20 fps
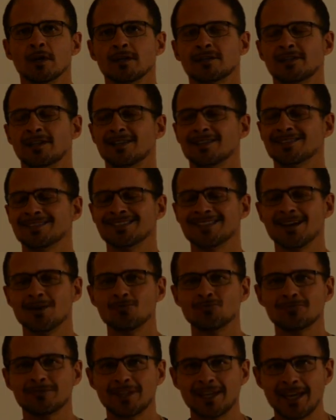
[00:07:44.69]
se eles
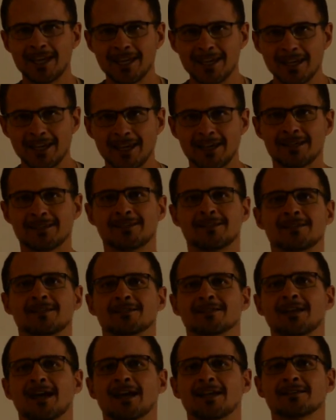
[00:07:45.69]
não têm esse
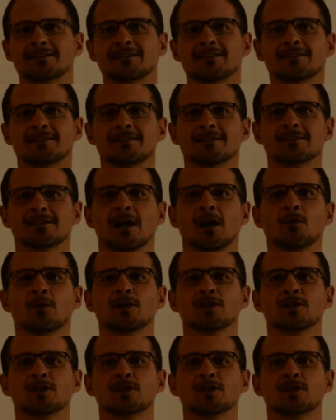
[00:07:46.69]
desgaste incisal,